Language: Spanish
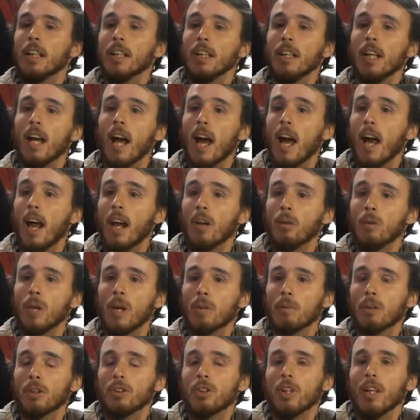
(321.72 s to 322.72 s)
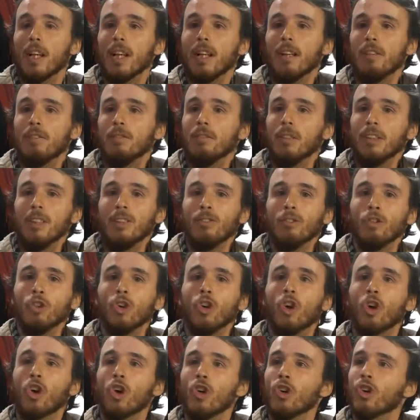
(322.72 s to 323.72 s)
y algunas personas
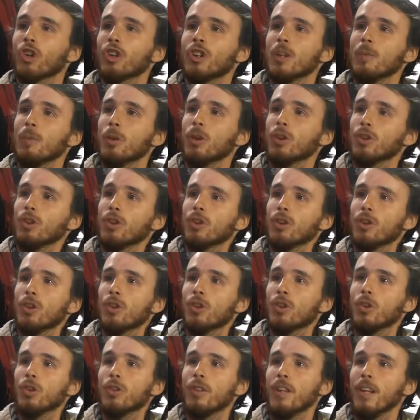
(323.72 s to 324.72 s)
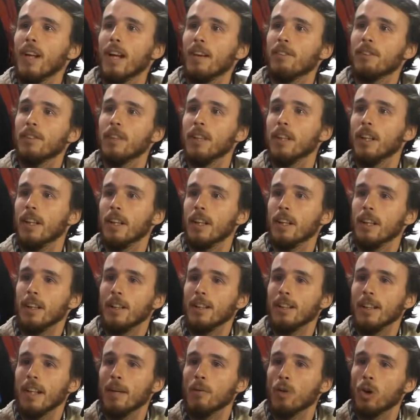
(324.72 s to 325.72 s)
no conocemos nosotros la,
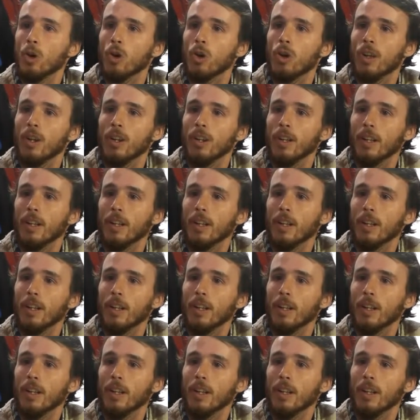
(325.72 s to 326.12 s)
eh, digamos,